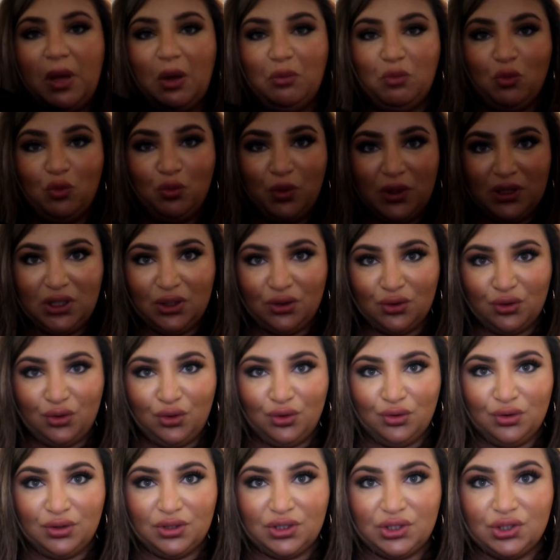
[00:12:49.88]
Ben bu balon
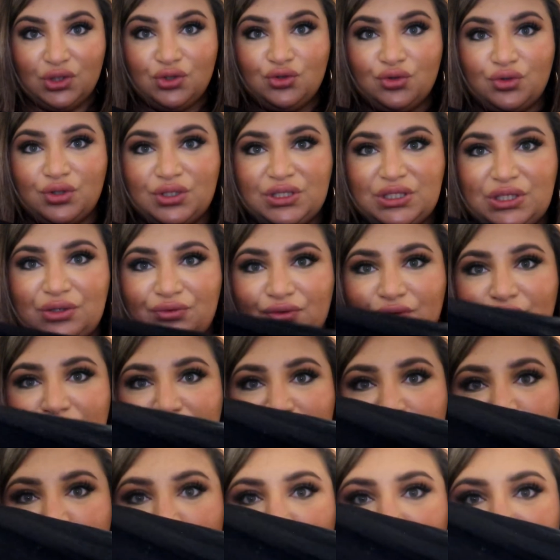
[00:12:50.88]
kollarını çok
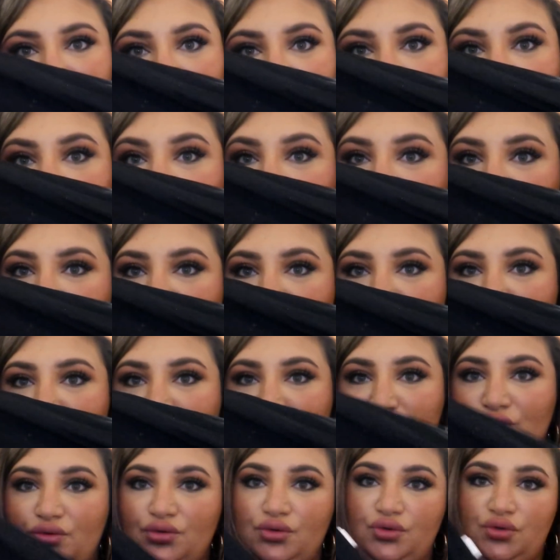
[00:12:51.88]
seviyorum. Çok tatlı
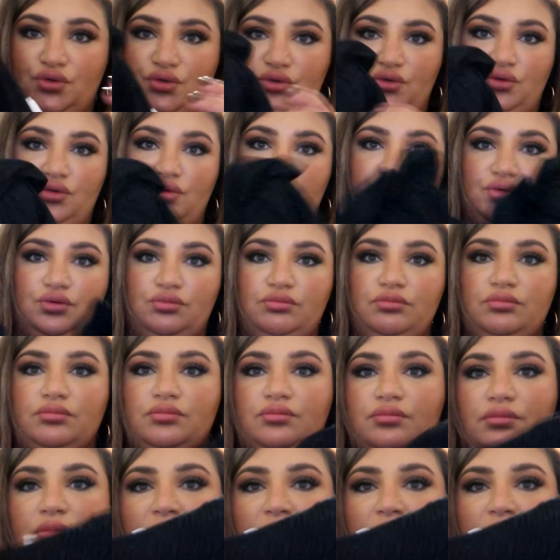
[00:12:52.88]
durduğunu düşünüyorum.